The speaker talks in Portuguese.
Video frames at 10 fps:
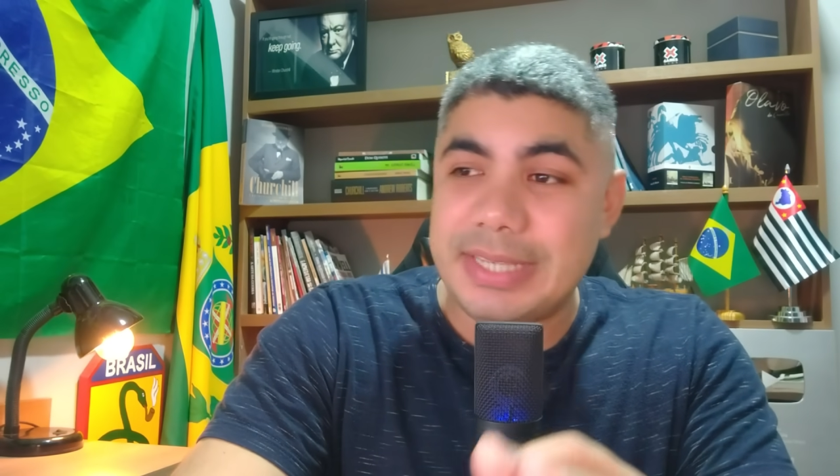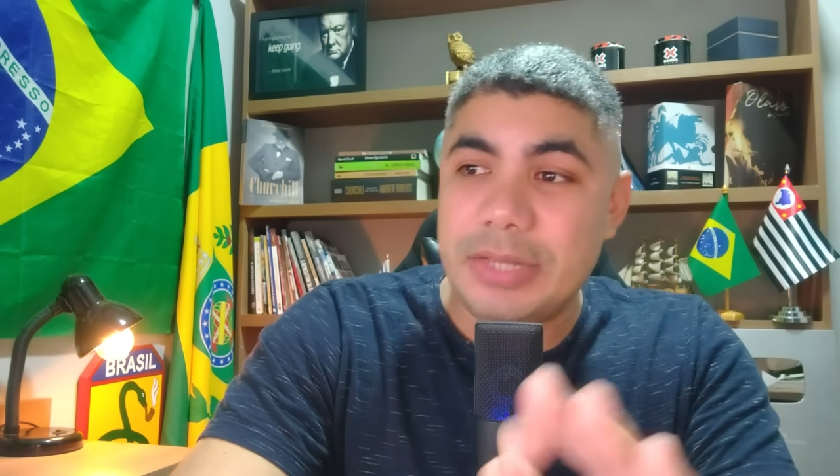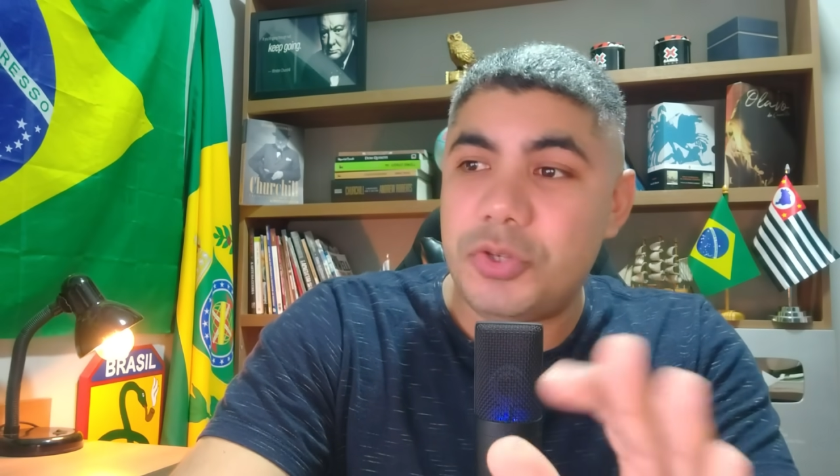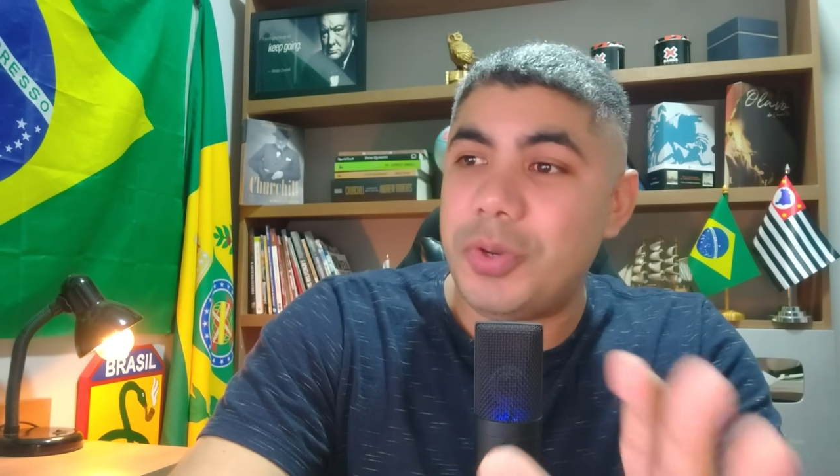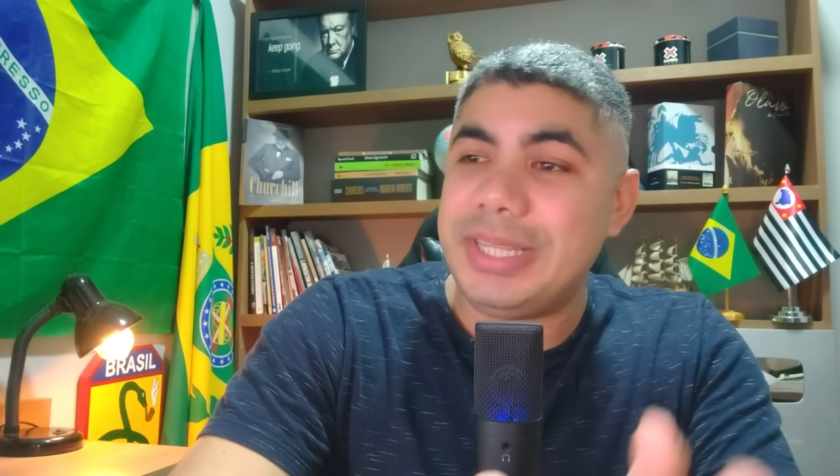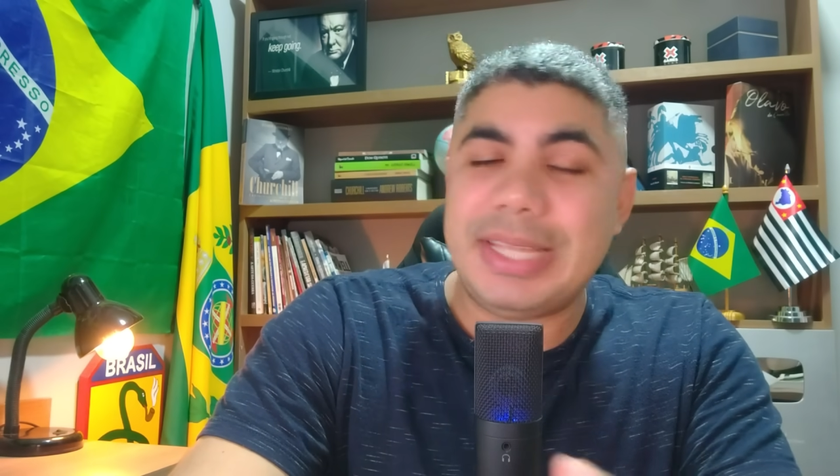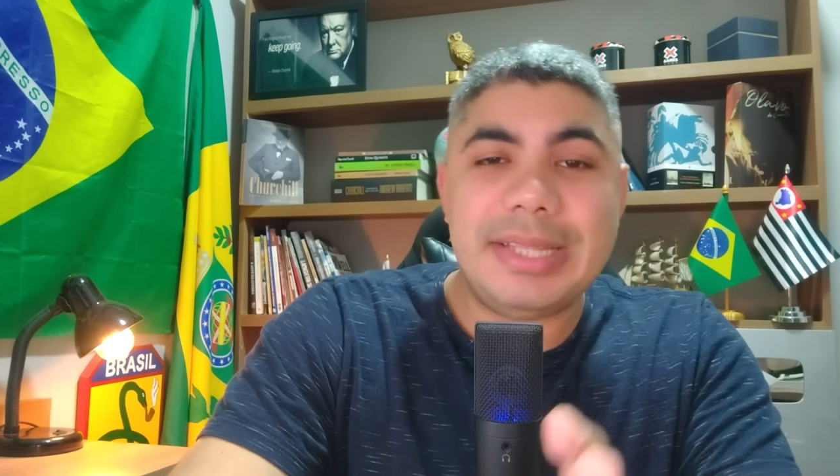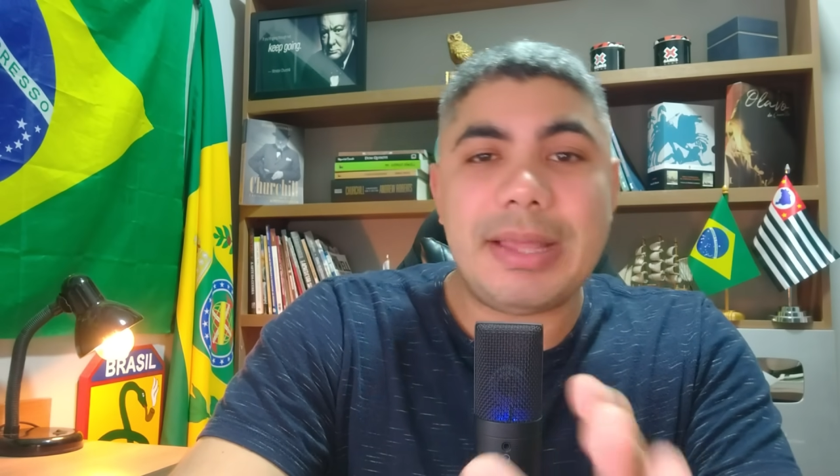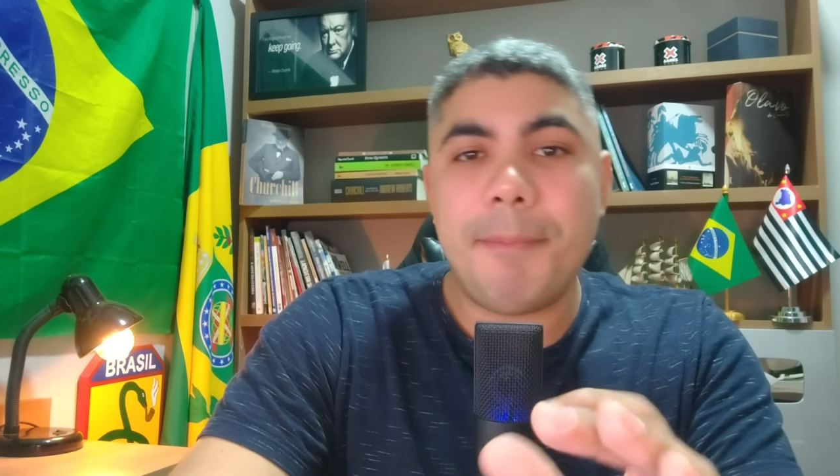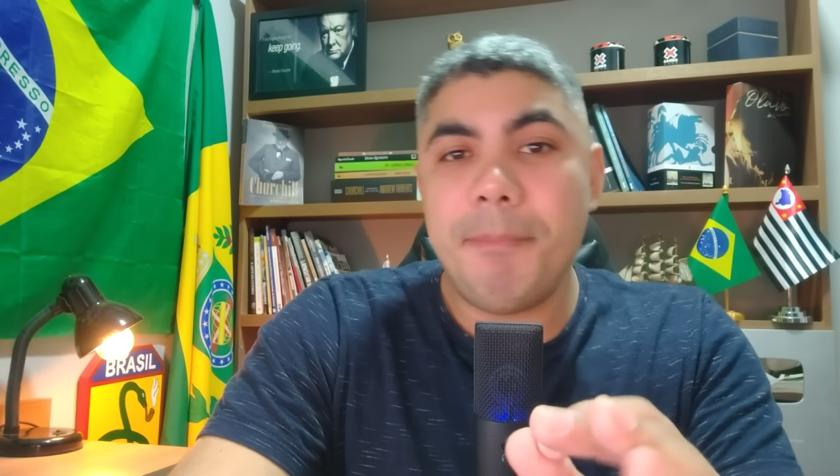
180